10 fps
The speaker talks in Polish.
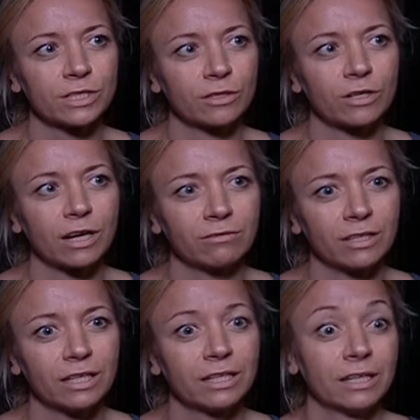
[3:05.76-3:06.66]

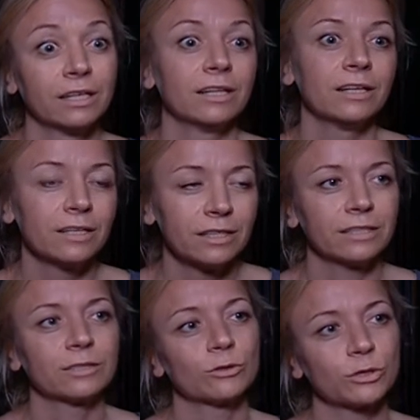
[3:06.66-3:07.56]
scenografię
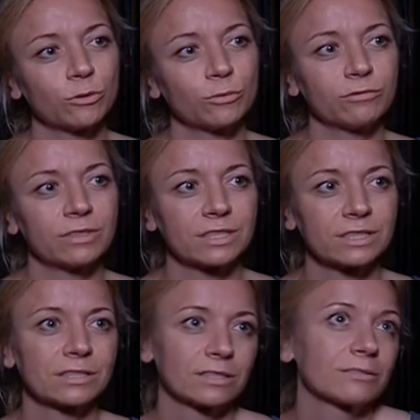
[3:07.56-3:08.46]
e, kostiumy,
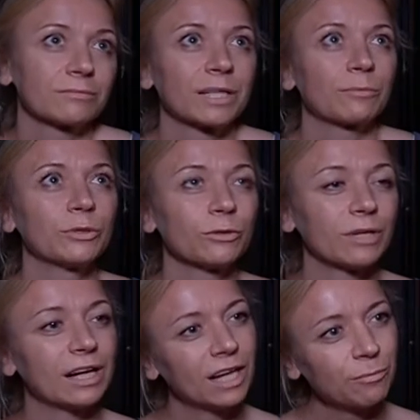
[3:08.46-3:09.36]
więc jakby no,
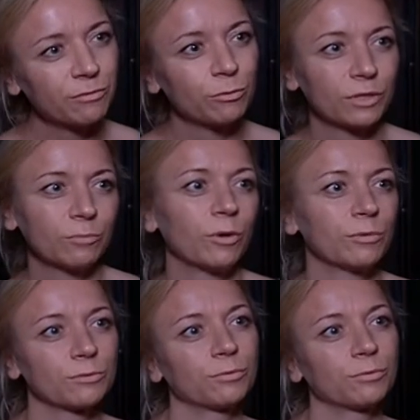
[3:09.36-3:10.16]
ale najpierw był ten pomysł